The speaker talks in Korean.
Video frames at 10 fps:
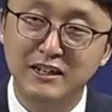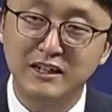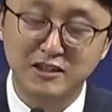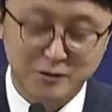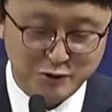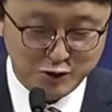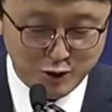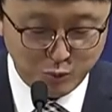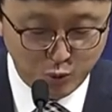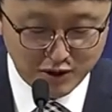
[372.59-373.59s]
11절
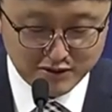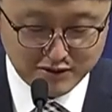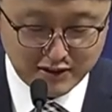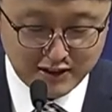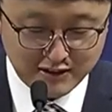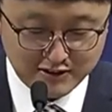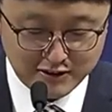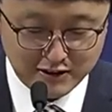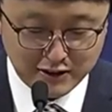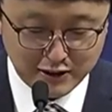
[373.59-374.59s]
보아스가
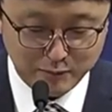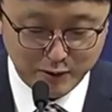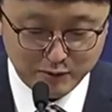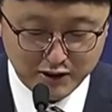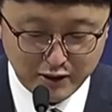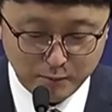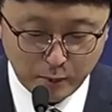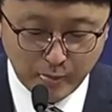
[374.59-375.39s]
그에게 대답합니다.